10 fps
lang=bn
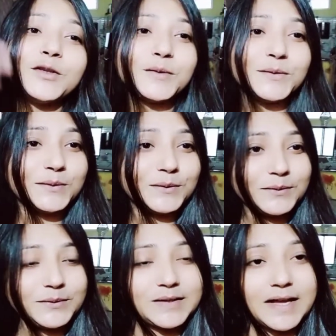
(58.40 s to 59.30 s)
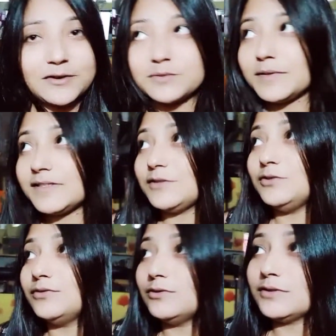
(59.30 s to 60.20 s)
তো এখন বাজে
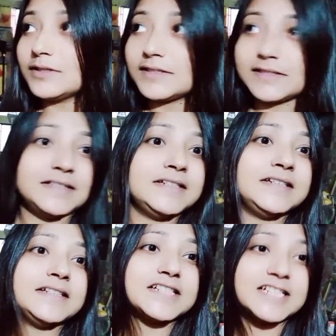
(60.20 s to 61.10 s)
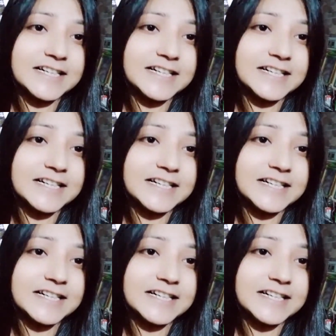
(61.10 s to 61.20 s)
দুপুর সাড়ে